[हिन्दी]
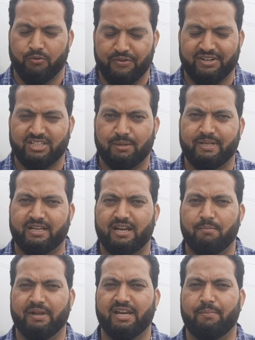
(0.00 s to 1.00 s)
व्यूवर्स आप देख रहे
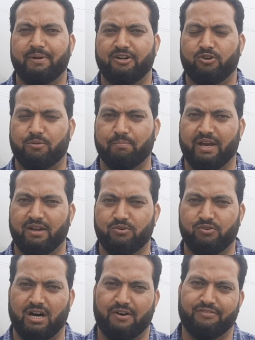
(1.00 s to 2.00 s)
हैं बनी अपडेट और मैं
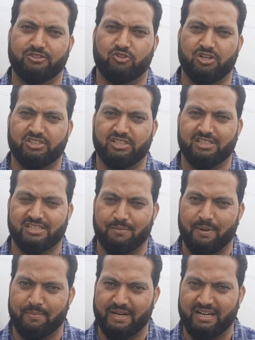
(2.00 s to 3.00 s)
हूँ हाफिज़ कुरेशी इस
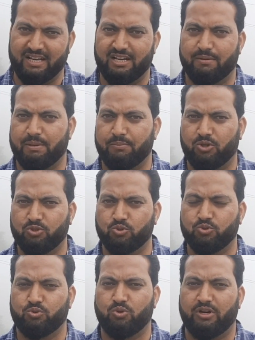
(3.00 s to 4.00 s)
समय मैं ढग्गर में
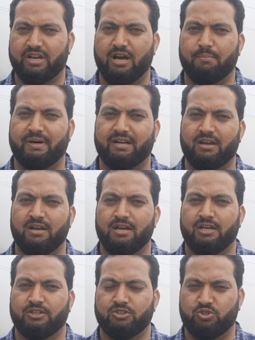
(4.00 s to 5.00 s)
मौजूद हूँ और यहाँ पर
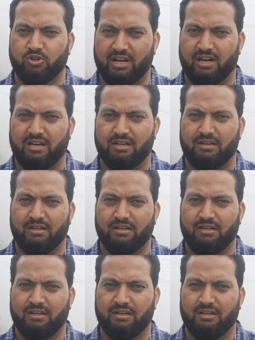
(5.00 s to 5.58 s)
ज्वाला